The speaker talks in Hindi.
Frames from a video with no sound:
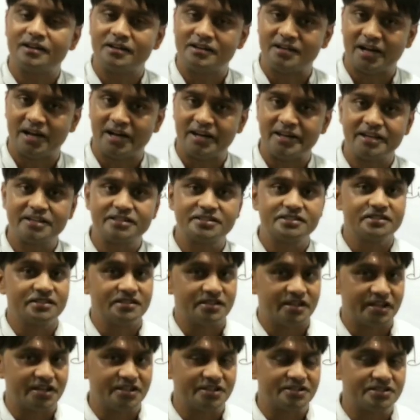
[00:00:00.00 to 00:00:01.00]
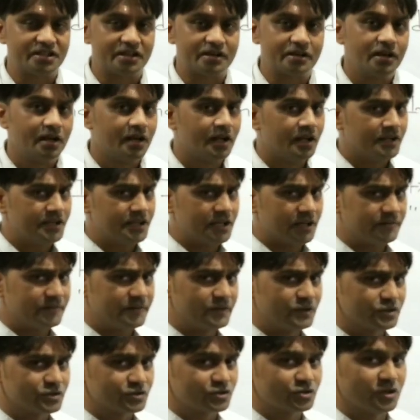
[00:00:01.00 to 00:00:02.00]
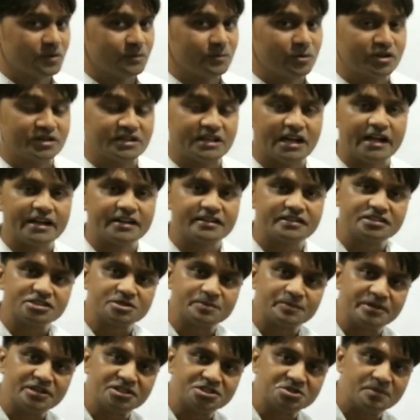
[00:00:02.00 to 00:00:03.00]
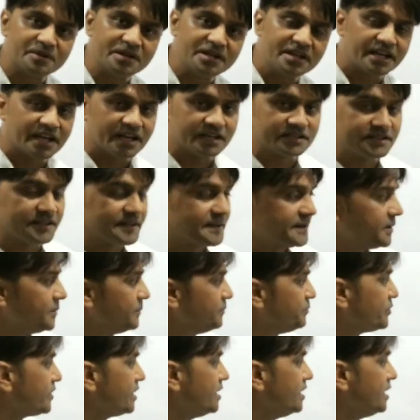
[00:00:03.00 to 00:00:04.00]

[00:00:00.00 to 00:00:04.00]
डायरेक्ट नरेशन या फिर उसको हम लोग डायरेक्ट स्पीच भी कहते हैं